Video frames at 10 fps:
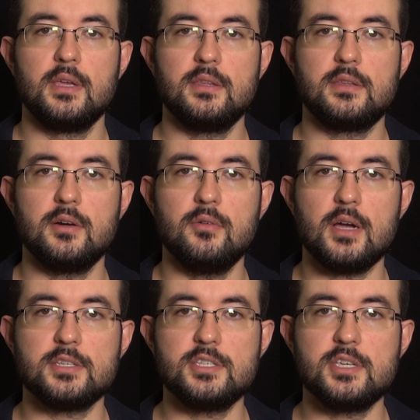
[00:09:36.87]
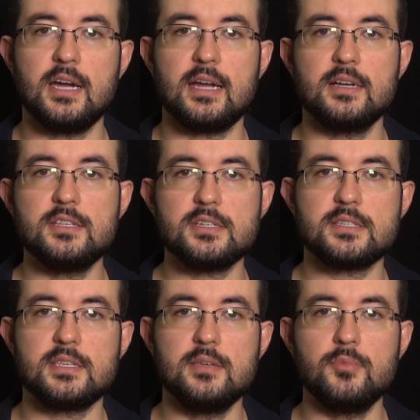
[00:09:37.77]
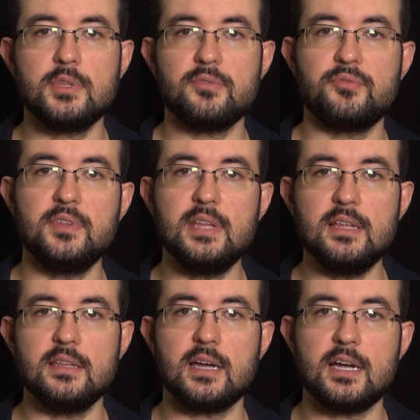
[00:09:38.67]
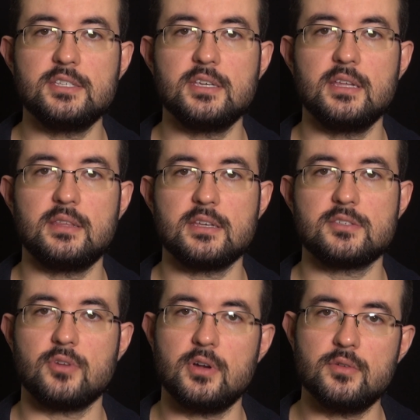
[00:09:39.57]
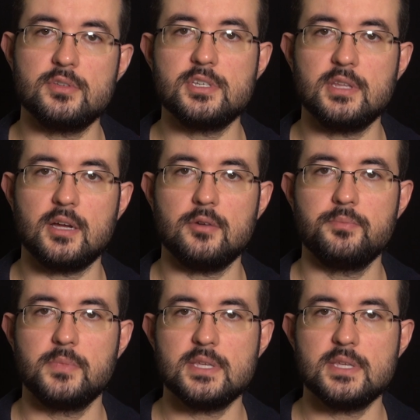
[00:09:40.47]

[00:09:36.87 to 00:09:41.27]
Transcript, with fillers: Então a gente garante assim muita fidelidade entre a história original